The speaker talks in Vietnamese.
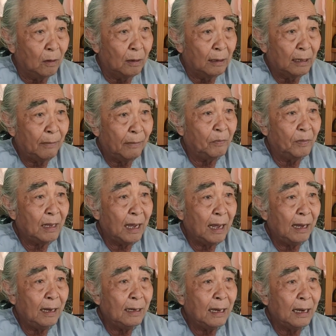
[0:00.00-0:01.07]
còn năm
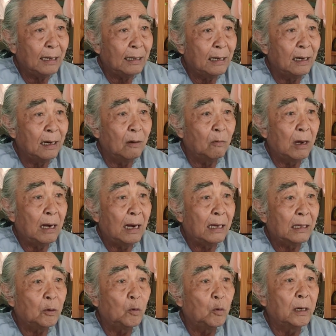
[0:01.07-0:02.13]
tháng ngày giờ qua
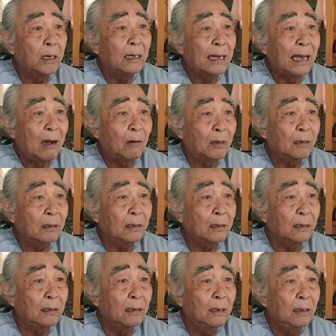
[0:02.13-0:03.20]
hai chu kỳ nào đó
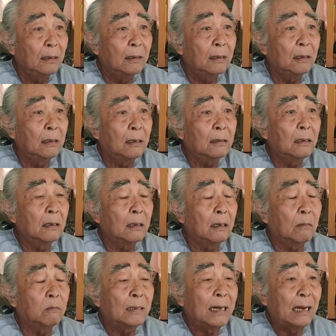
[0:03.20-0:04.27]
thì đứa, đứa
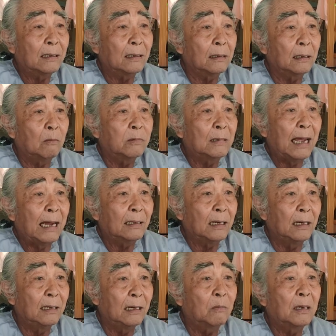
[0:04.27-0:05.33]
ông trạng ông
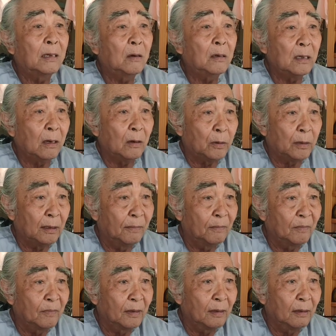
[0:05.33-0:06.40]
trạng trình ông có nói rồi
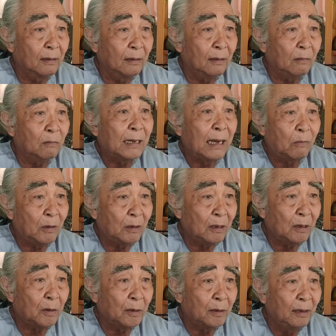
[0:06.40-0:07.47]
ông trạng nói
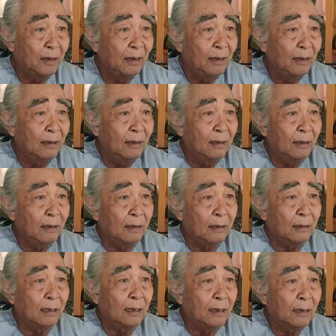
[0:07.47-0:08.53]
rồi
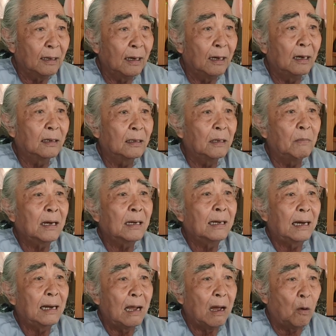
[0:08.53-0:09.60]
à, thiên cơ thì
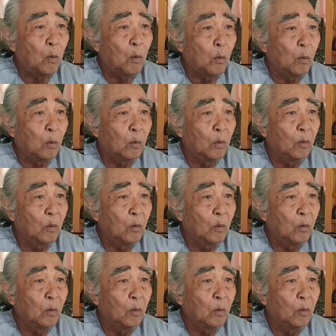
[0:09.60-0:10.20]
bất khả lậu